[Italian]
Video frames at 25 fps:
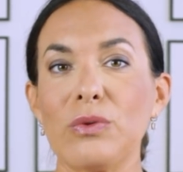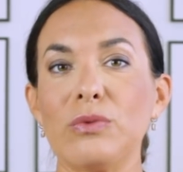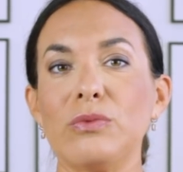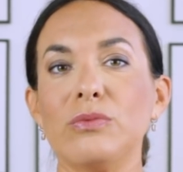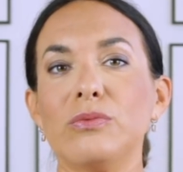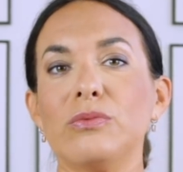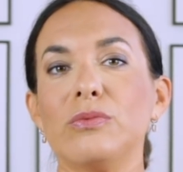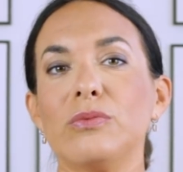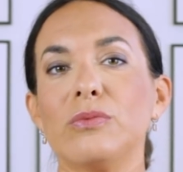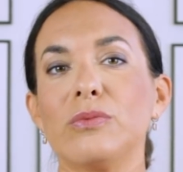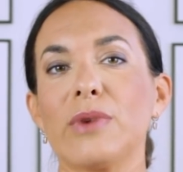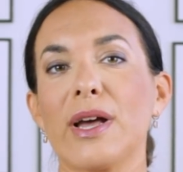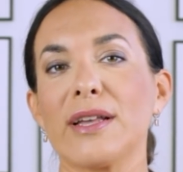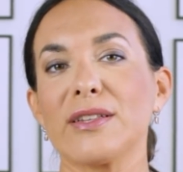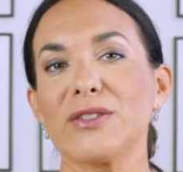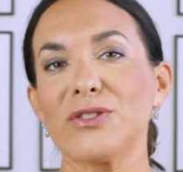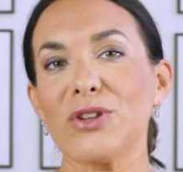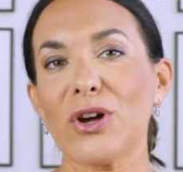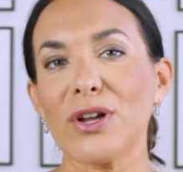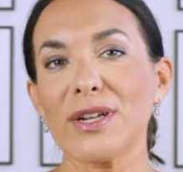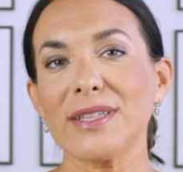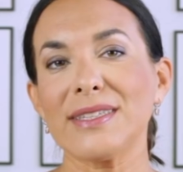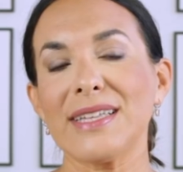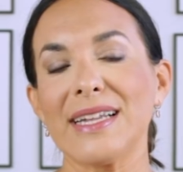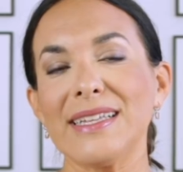una
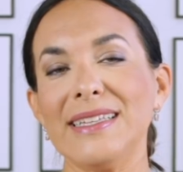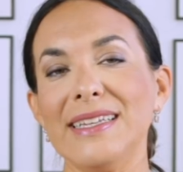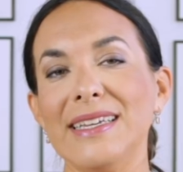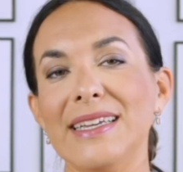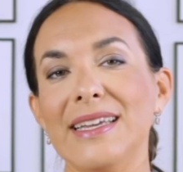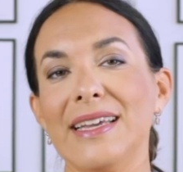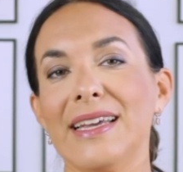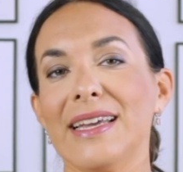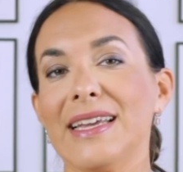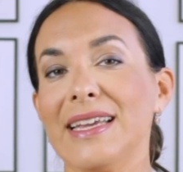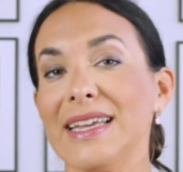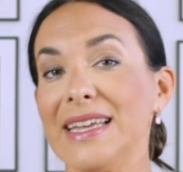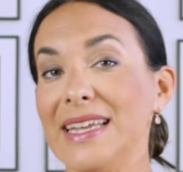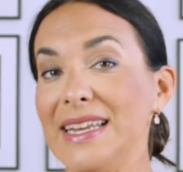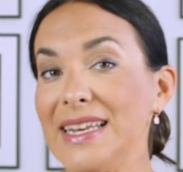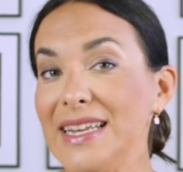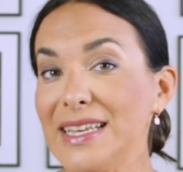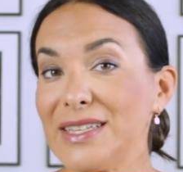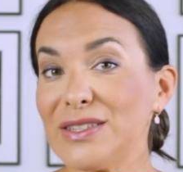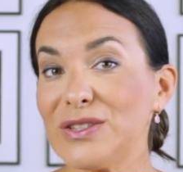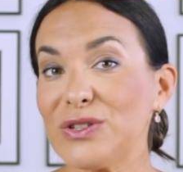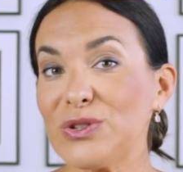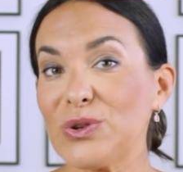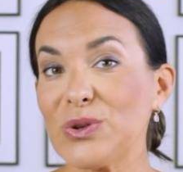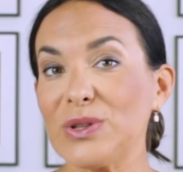sorta di
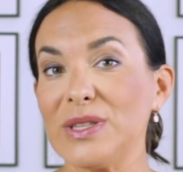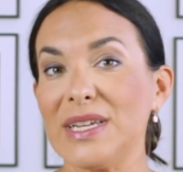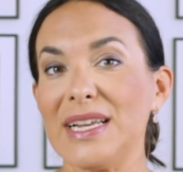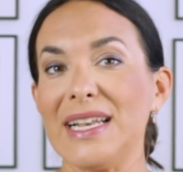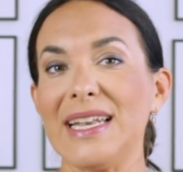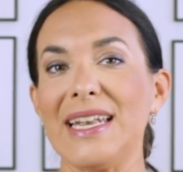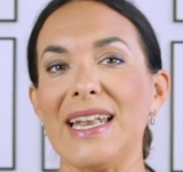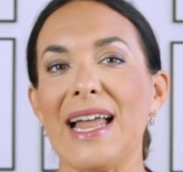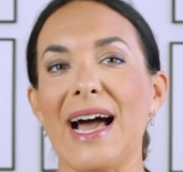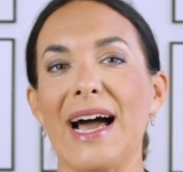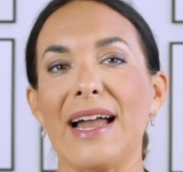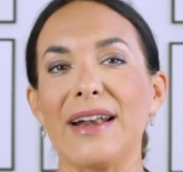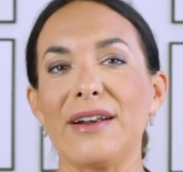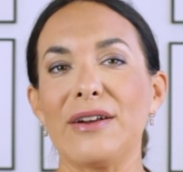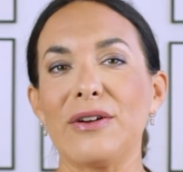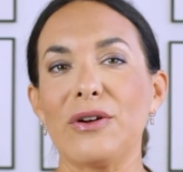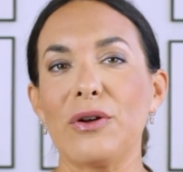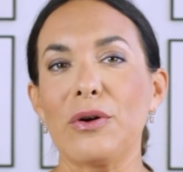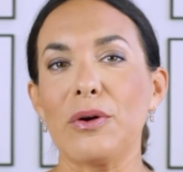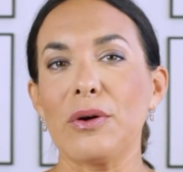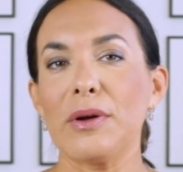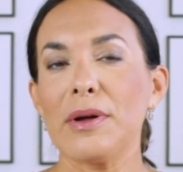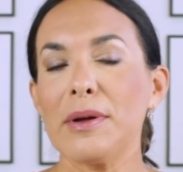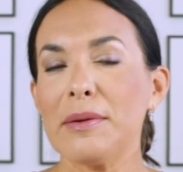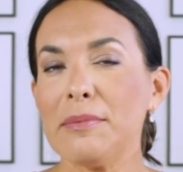inizio
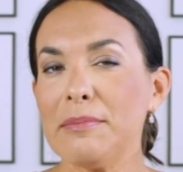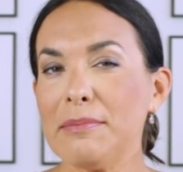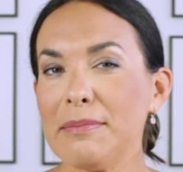dell'anno,